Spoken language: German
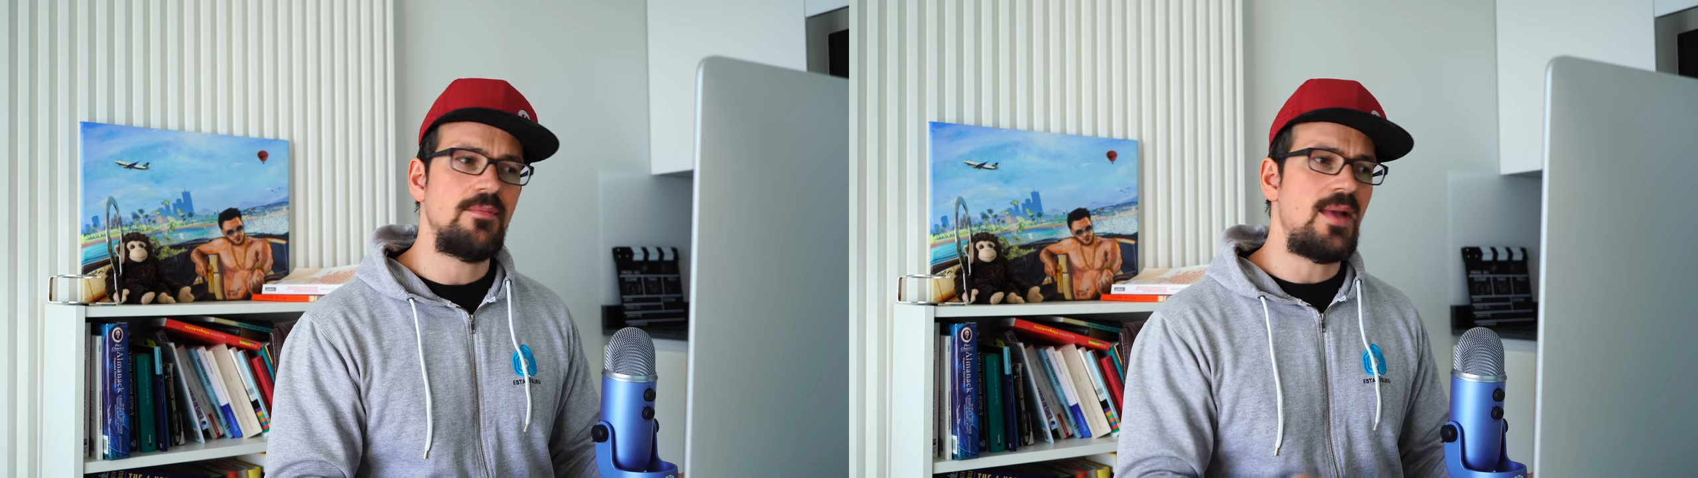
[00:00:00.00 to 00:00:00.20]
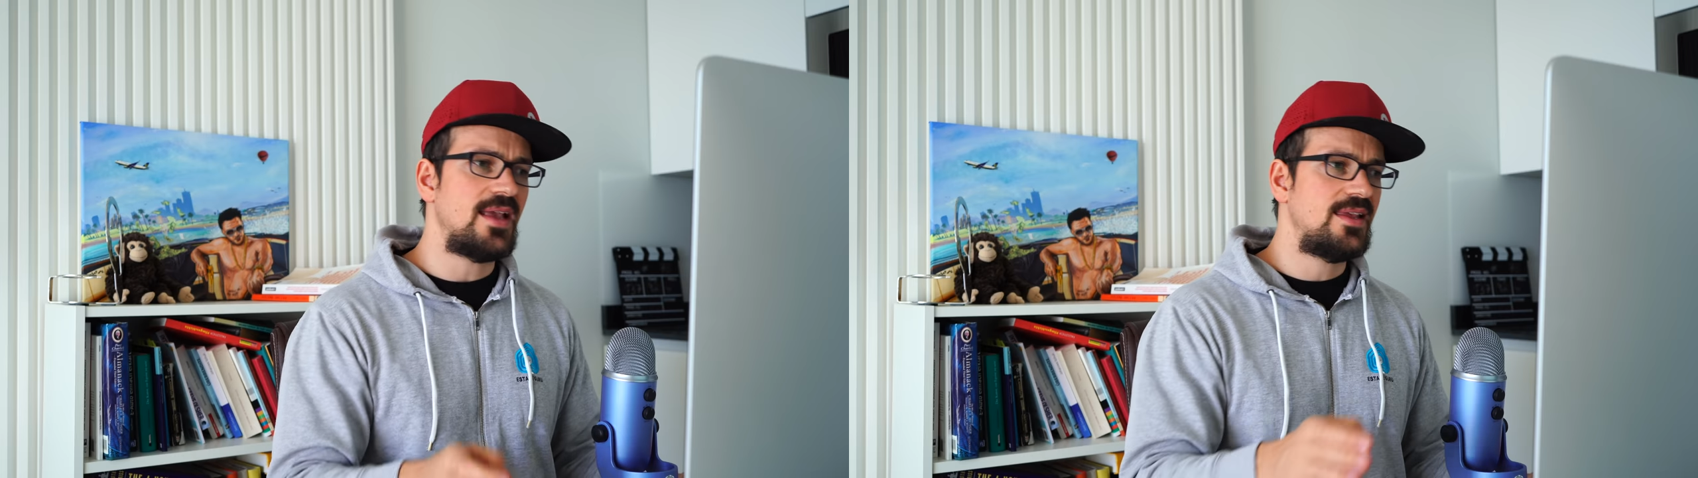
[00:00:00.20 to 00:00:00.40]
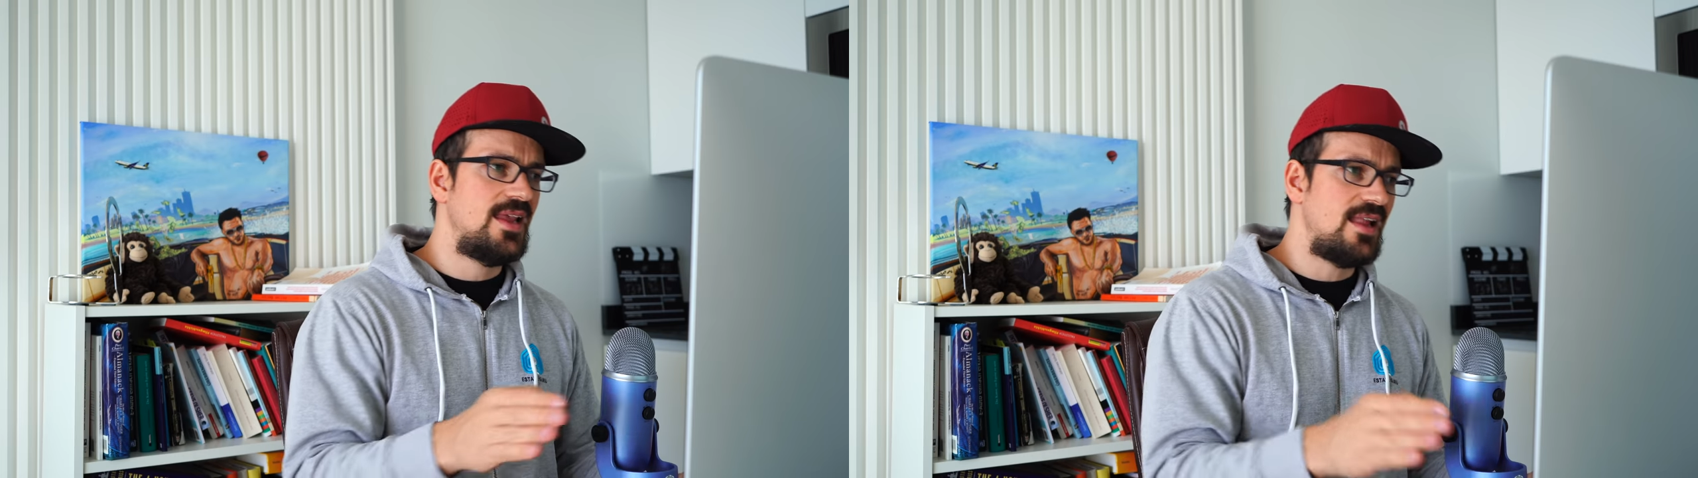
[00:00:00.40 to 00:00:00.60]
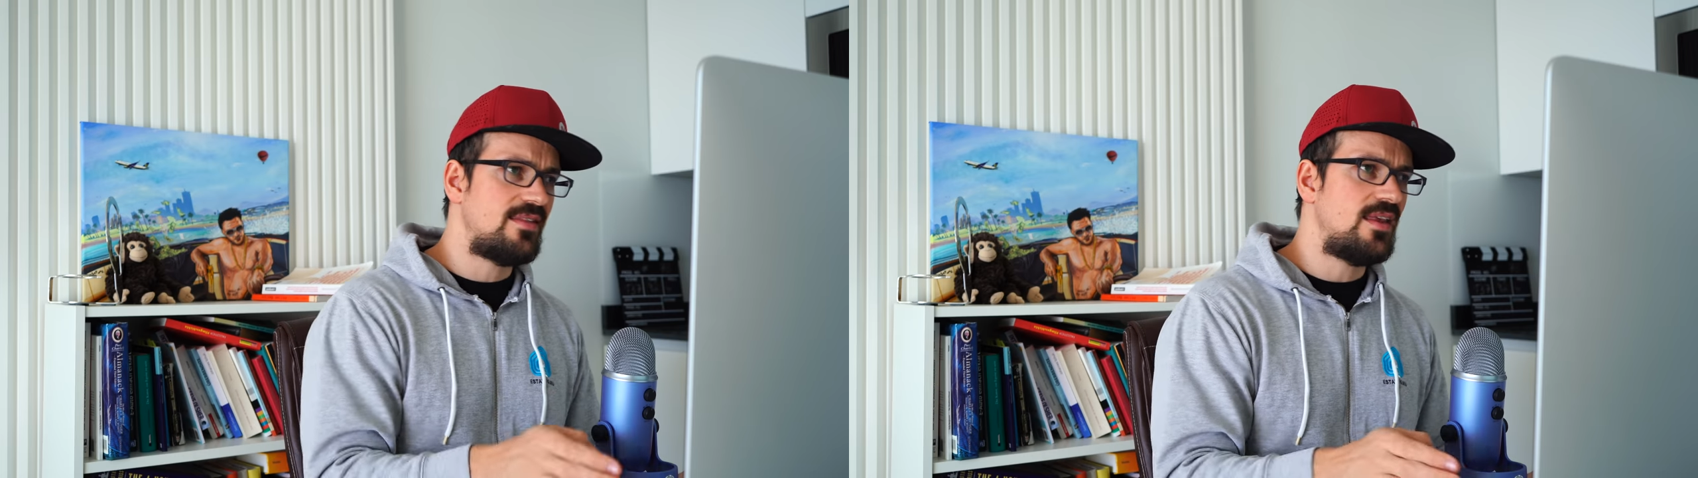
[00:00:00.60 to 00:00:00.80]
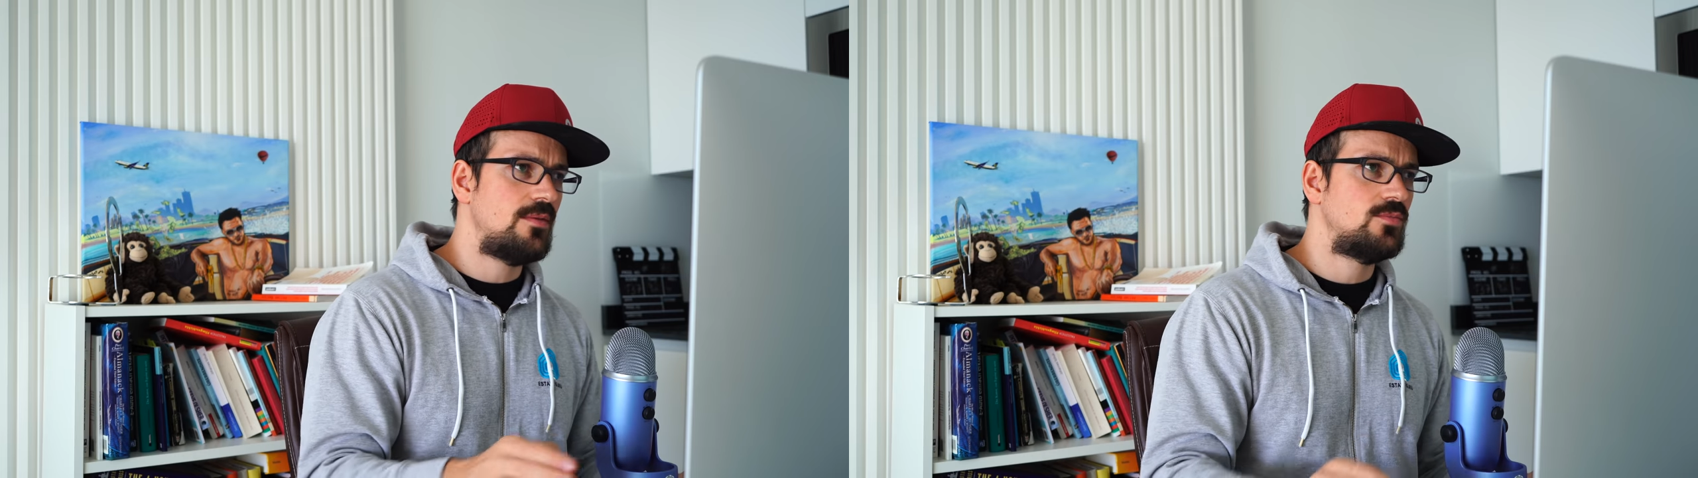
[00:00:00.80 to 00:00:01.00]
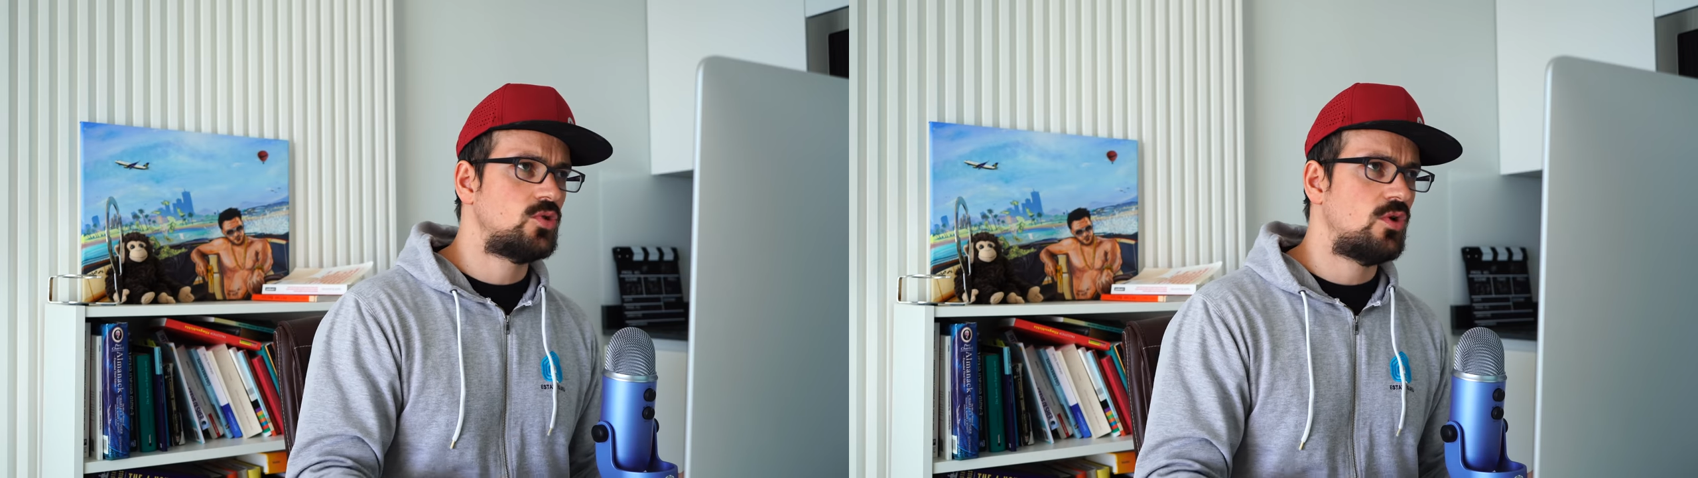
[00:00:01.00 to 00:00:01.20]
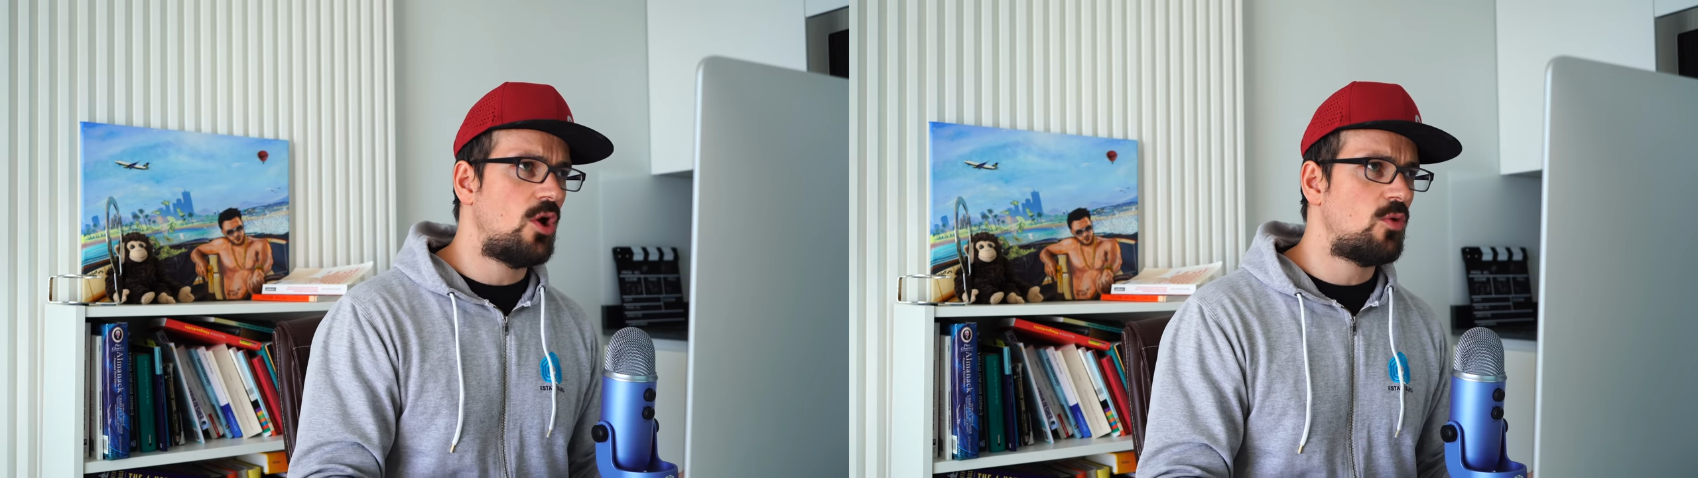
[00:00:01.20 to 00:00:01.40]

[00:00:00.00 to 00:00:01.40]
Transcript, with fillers: dann mache ich jetzt eben schon